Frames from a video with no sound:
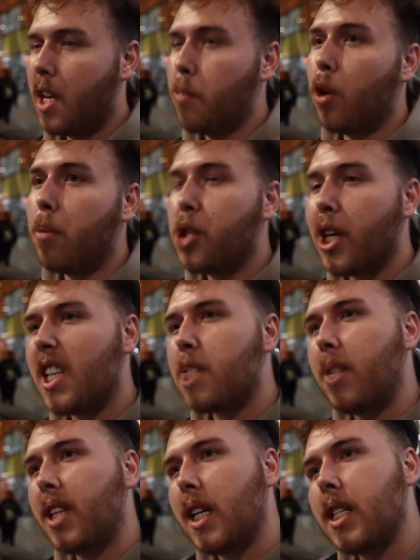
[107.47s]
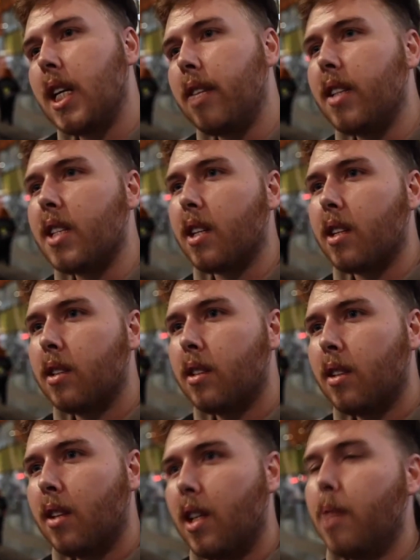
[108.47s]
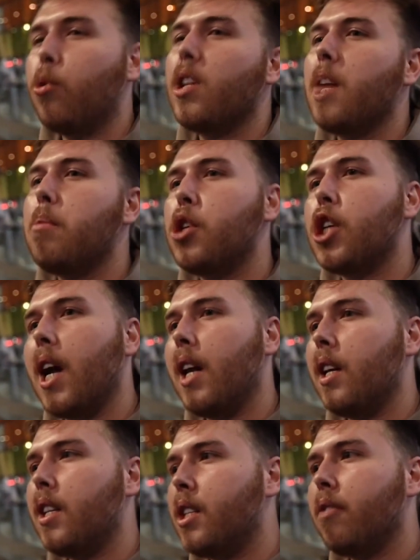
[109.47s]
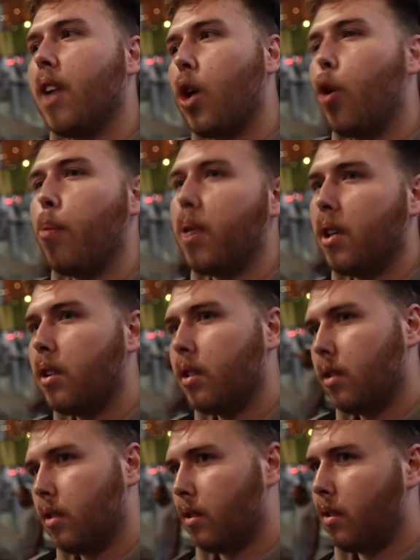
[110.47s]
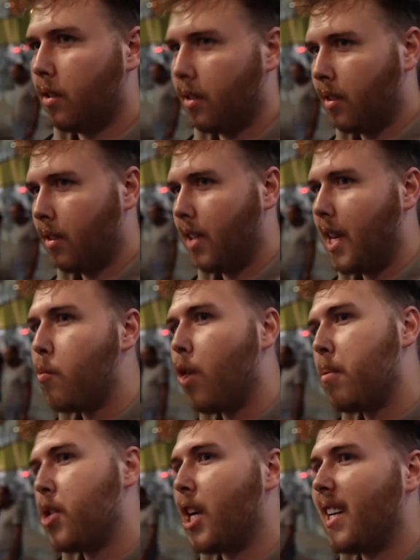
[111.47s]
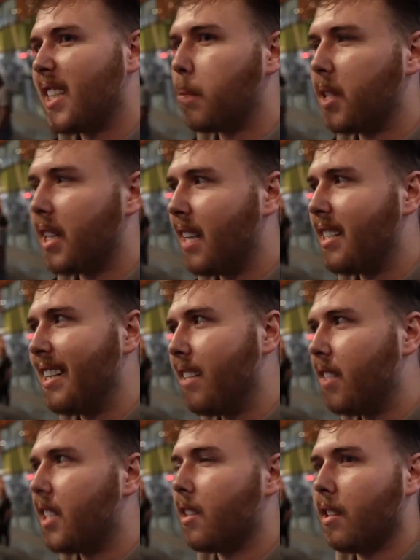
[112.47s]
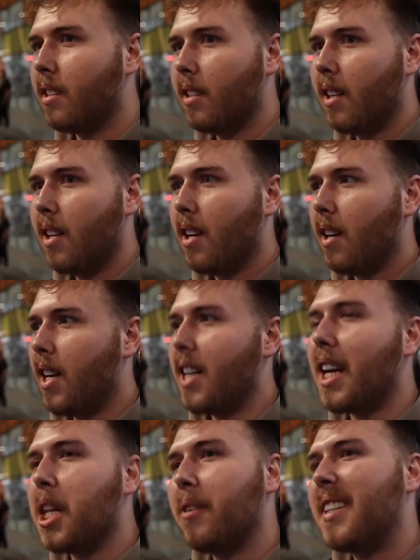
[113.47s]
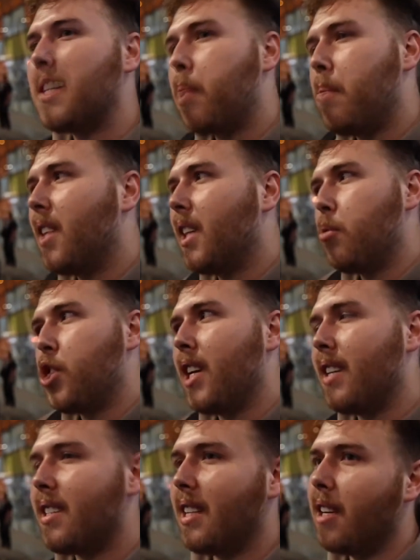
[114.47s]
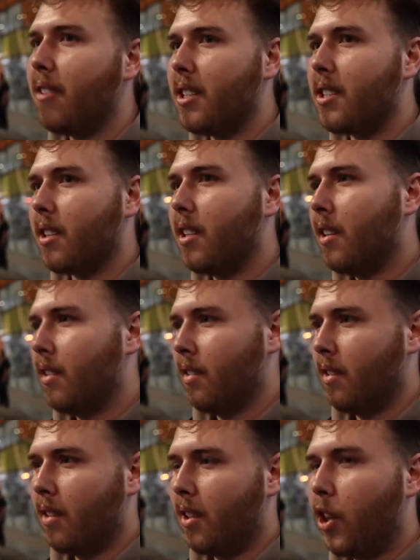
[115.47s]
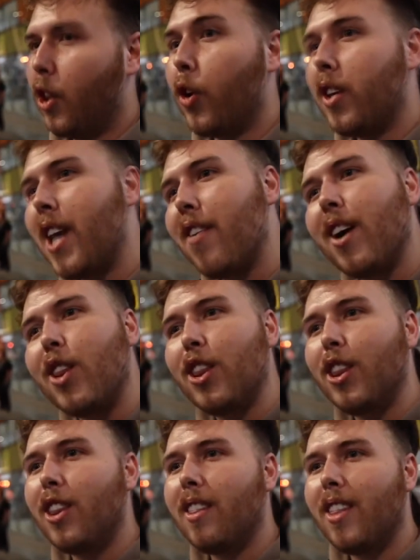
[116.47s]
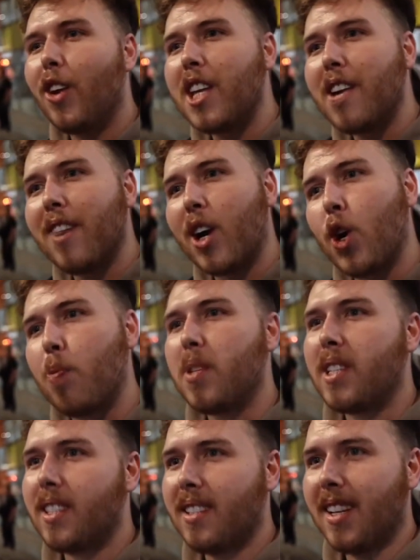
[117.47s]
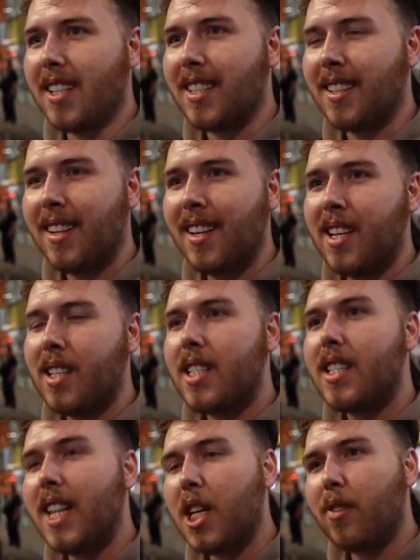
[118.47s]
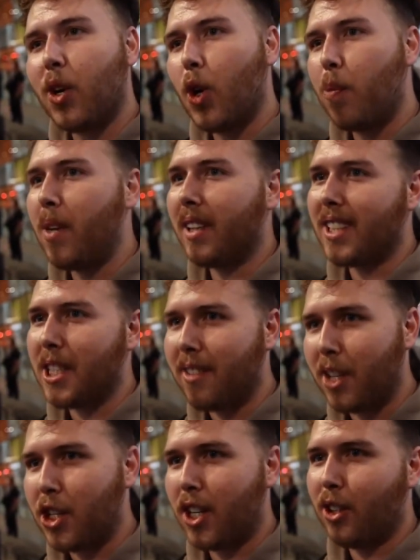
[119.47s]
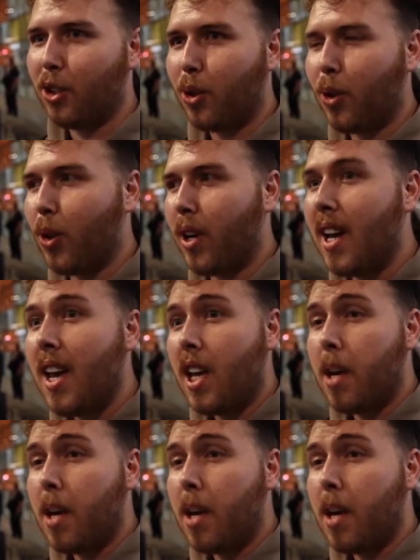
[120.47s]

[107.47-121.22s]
Ему обещали смотреть телевизор, ему не обещали идти в окопы. Ему обещали смотреть телевизор и радоваться победам через телевизор. Но не, в, но не в окопе сидеть. Сидеть в окопе это совершенно другое.